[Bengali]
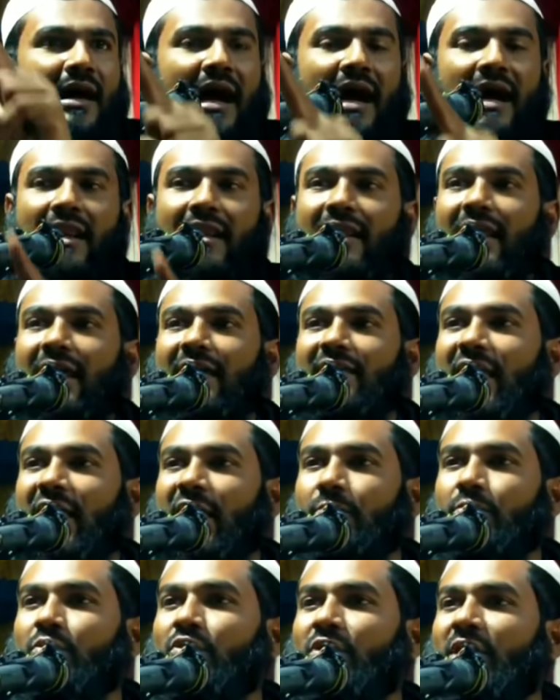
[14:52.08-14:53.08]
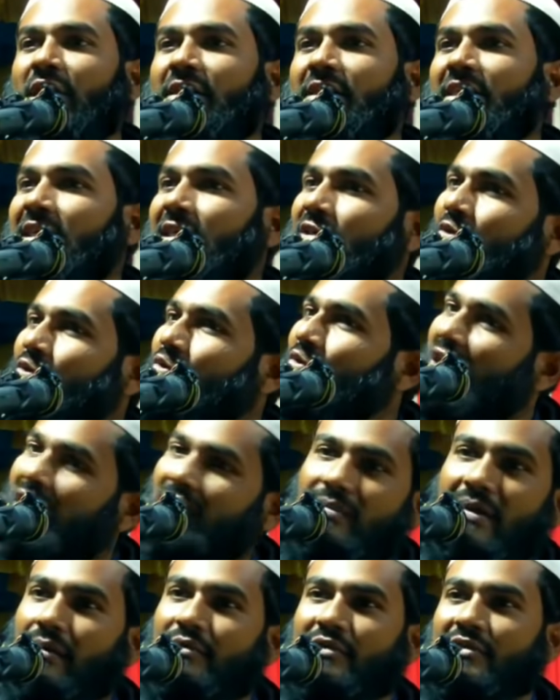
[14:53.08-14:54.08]
আল্লাহ তার বুকে ঠিক দুধের
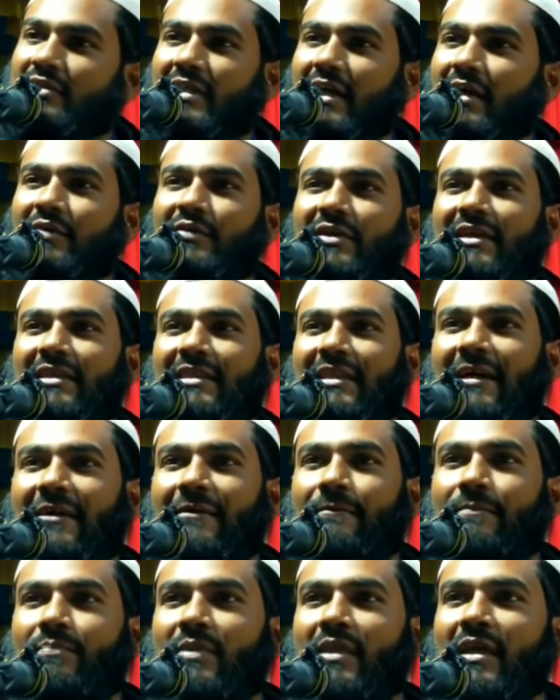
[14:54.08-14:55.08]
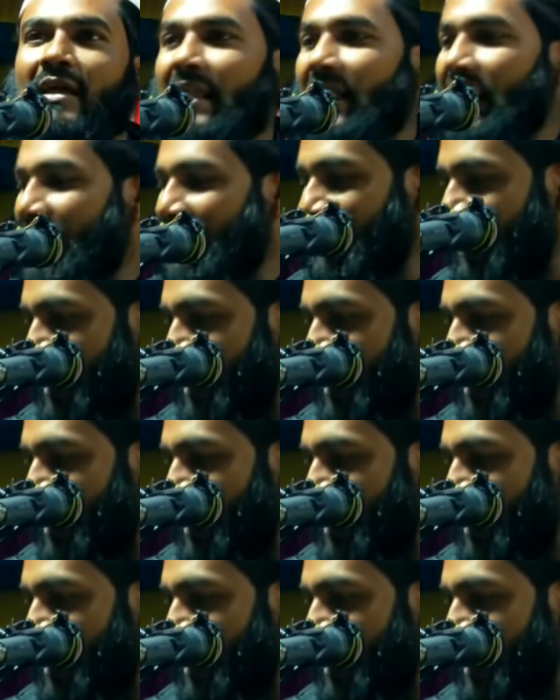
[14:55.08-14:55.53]
ব্যবস্থা করে দেয় আর